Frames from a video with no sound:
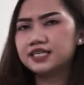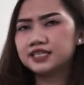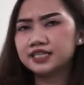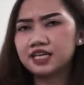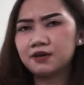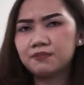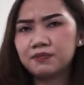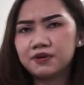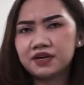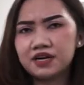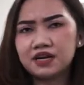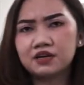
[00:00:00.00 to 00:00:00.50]

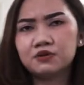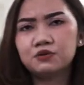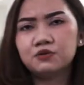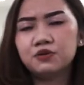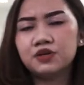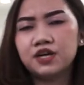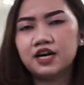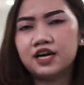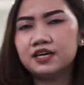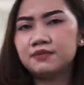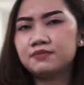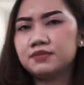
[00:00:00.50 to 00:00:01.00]
data
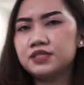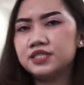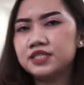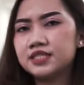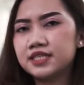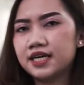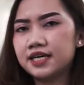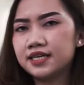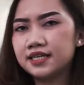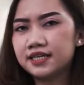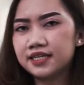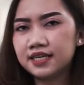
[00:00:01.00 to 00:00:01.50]
penanggulangan
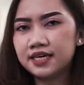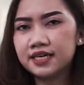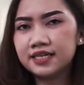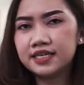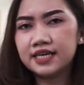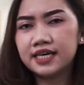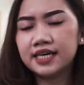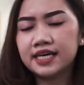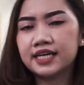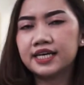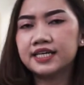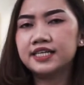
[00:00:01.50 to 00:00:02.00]
bencana
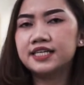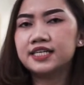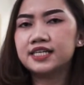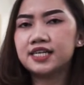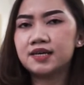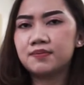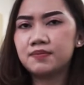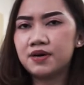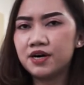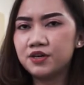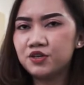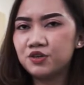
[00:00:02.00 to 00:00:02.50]
daerah
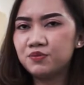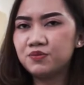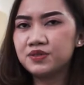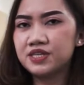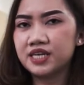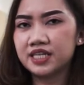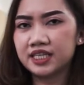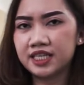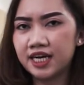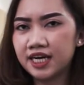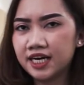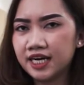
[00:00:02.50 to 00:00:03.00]
Indramayu
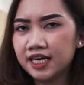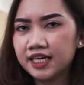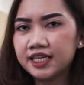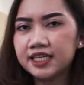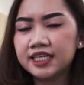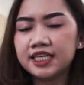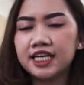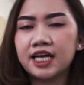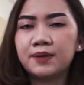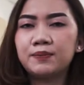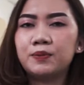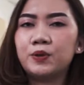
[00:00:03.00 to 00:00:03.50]

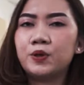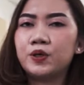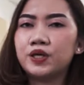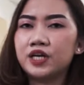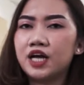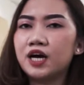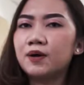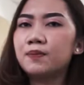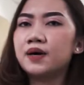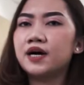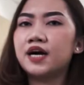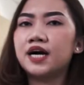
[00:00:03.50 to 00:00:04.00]
menyatakan enam
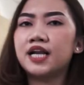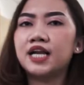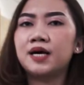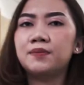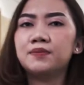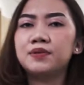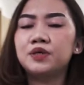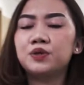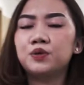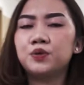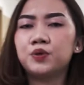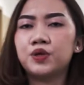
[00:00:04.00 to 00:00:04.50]
orang
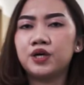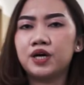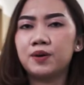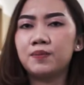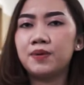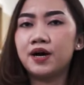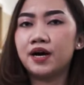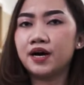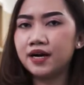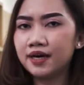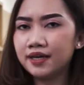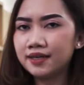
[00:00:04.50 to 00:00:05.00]
mengalami
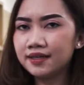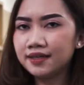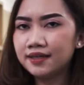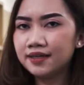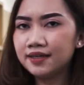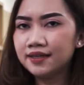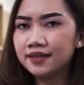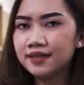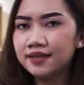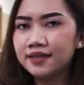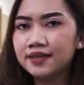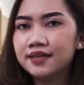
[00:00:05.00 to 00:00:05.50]
luka bakar
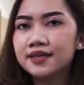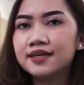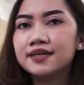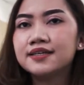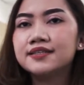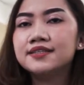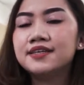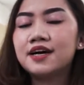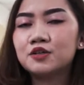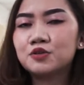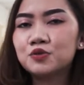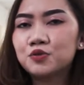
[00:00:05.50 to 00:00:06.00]

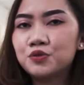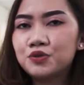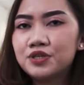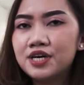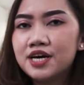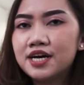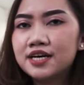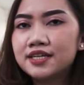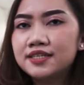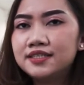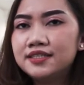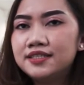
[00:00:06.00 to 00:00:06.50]
yang
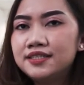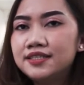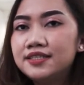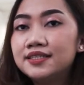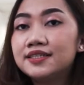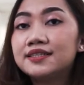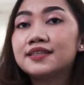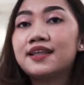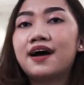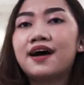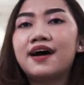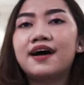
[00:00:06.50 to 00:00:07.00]
sudah
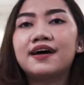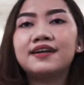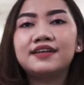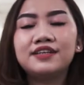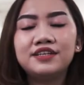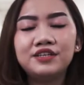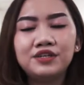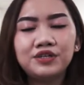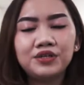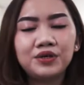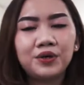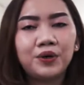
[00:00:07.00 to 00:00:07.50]

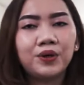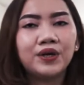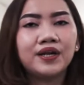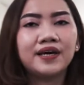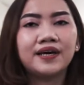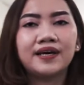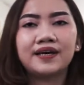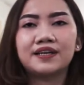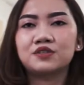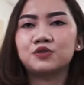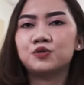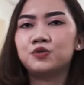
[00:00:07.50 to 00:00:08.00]
ditangani
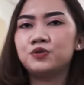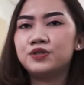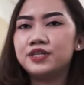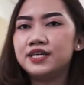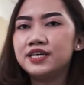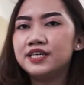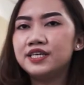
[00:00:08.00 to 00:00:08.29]
oleh RSUD